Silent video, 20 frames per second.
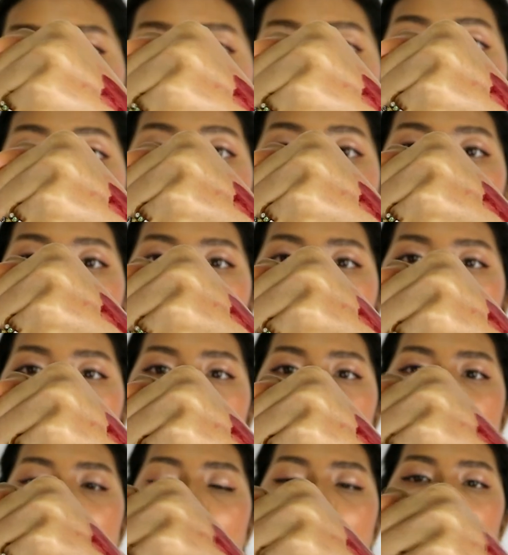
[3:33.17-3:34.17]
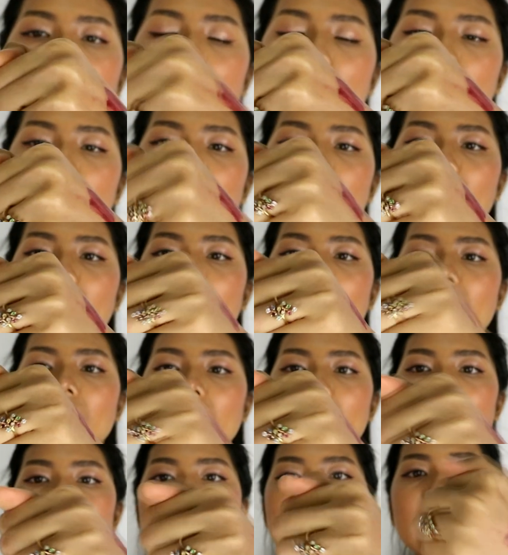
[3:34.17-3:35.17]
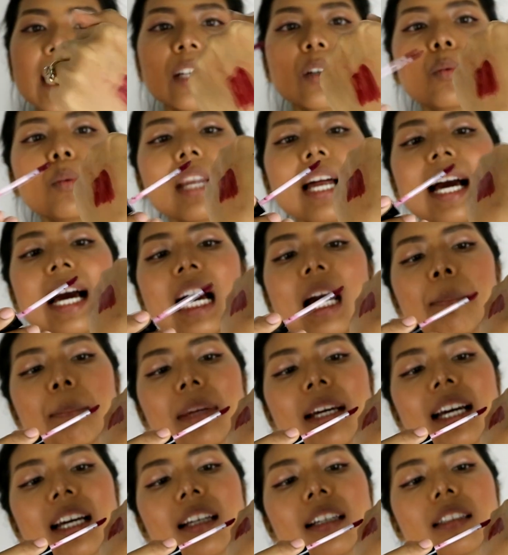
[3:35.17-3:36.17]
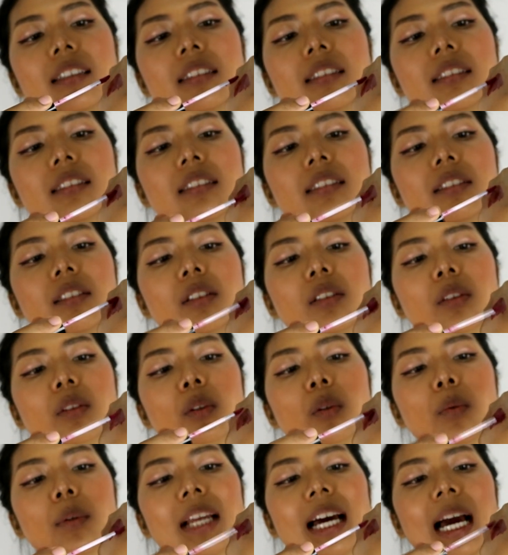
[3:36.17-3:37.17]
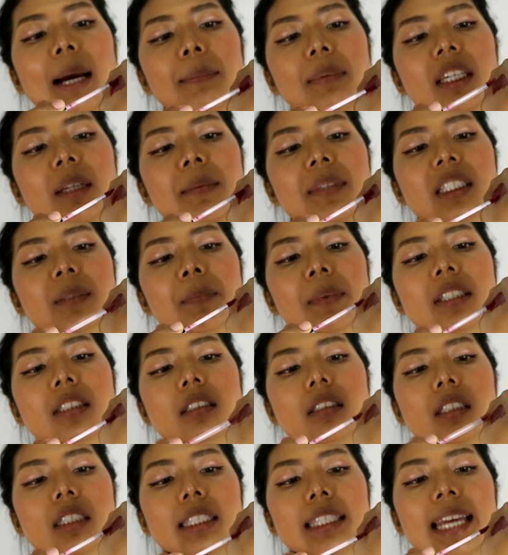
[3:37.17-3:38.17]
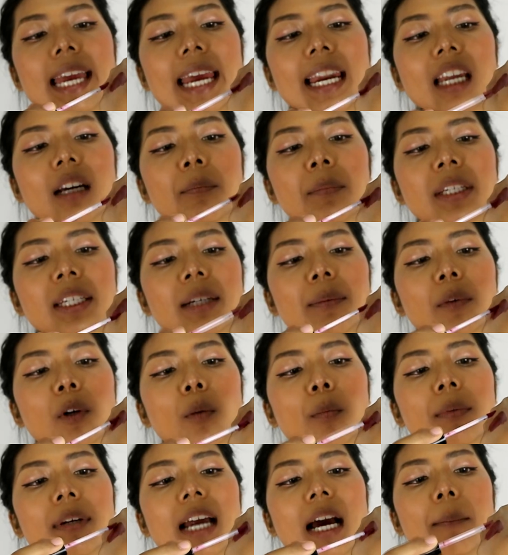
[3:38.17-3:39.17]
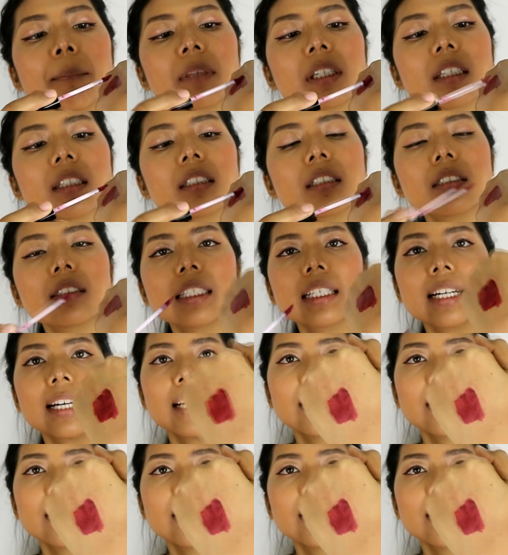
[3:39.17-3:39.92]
แดงวายนะคะ แดงแบบแดงกุหลาบนะ กุหลาบที่มันจะเป็นสีแดงแล้วมีแบบอมดำนิดนึงนะ